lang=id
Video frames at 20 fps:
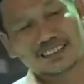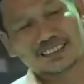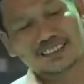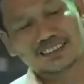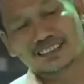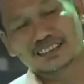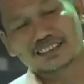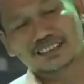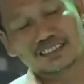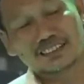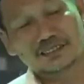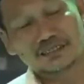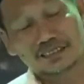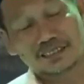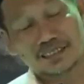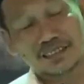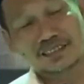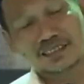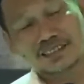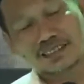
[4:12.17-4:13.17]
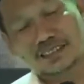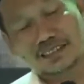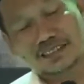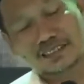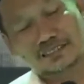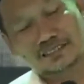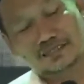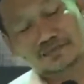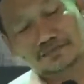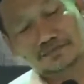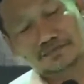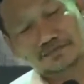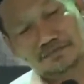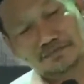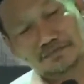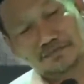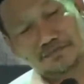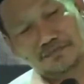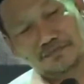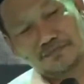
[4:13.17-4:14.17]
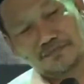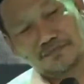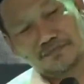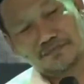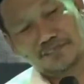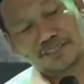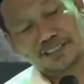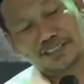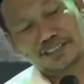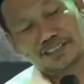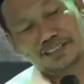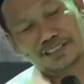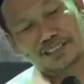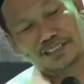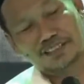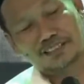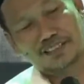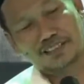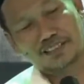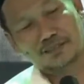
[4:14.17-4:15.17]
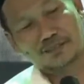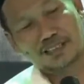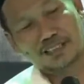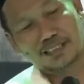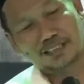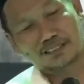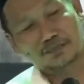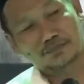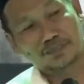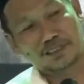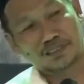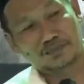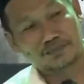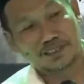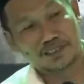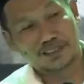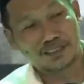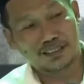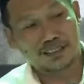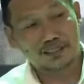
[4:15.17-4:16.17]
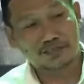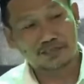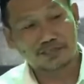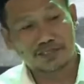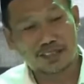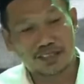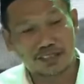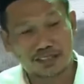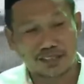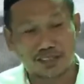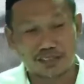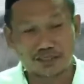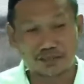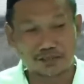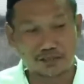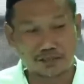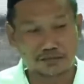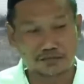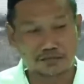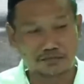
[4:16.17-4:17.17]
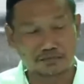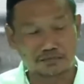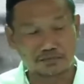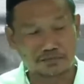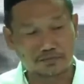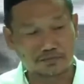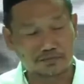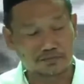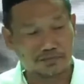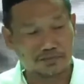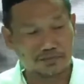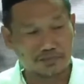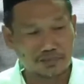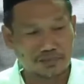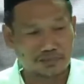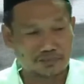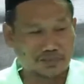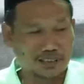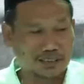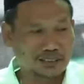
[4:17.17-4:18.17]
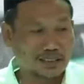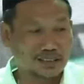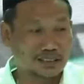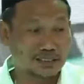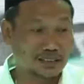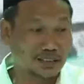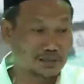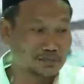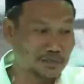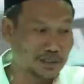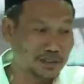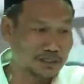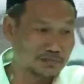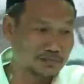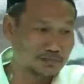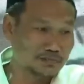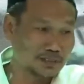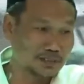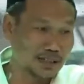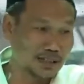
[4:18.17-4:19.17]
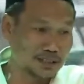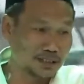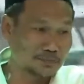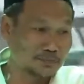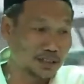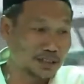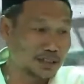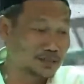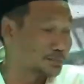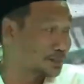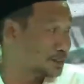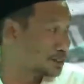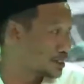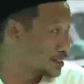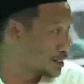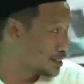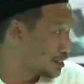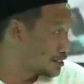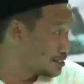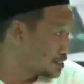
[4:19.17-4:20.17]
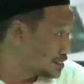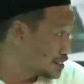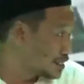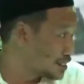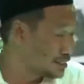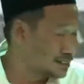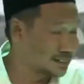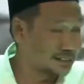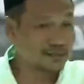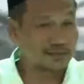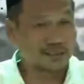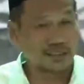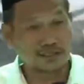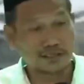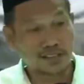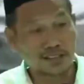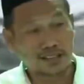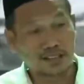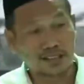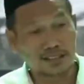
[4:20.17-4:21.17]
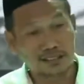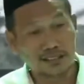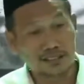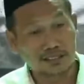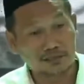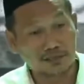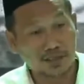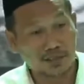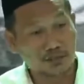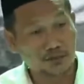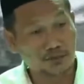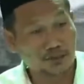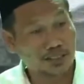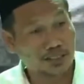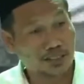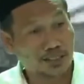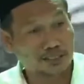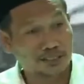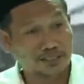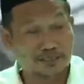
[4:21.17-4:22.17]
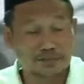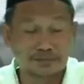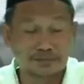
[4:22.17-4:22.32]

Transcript: saya sering cerita ada cara mana kipan, Biasanya kalau kiainya itu tuh Pak Said dapat ayam paling besar kalau kiai. Kalau yang lainnya itu ya suwiran. Gitu.